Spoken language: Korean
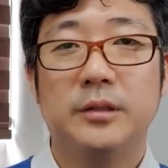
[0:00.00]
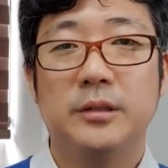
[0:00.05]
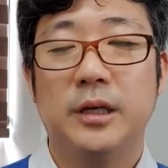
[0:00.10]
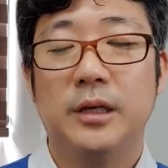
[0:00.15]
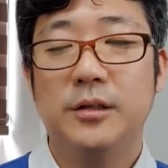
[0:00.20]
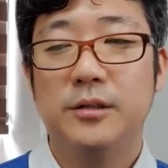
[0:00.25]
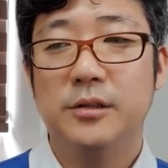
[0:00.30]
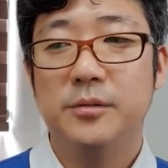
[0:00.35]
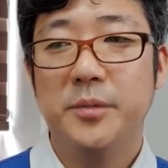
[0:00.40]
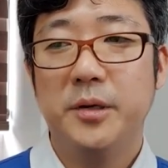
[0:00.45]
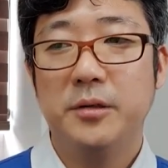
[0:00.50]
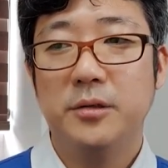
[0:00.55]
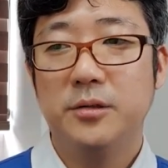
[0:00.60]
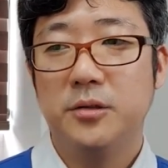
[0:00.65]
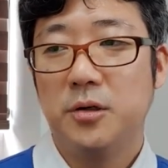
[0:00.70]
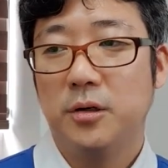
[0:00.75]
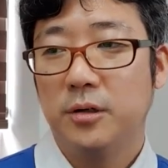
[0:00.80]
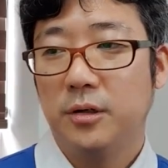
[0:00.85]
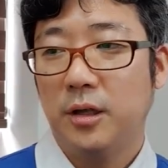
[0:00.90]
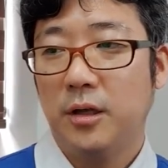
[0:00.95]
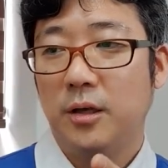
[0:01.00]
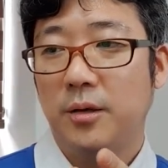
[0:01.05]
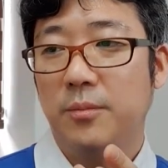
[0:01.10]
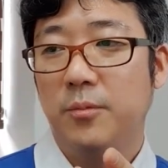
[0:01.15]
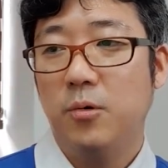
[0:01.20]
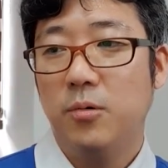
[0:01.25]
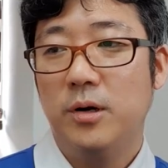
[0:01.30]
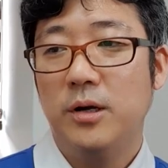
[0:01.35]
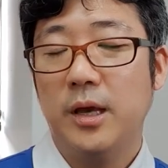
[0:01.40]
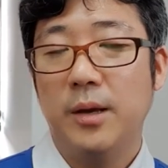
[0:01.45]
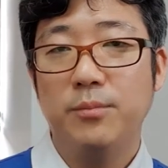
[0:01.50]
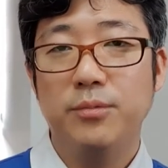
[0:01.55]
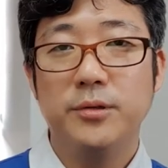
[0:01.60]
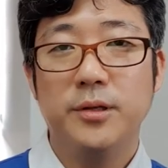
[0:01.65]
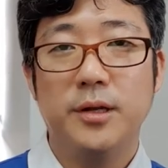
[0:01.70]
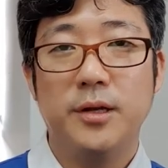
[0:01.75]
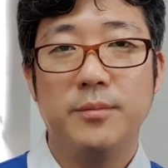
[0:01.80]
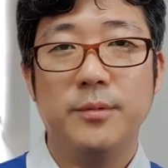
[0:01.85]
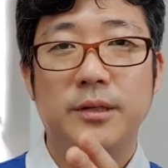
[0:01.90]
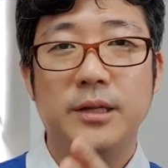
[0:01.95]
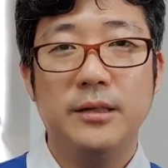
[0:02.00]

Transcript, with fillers: 예를 들면은 저기 되게 뭔가 예쁜 사람이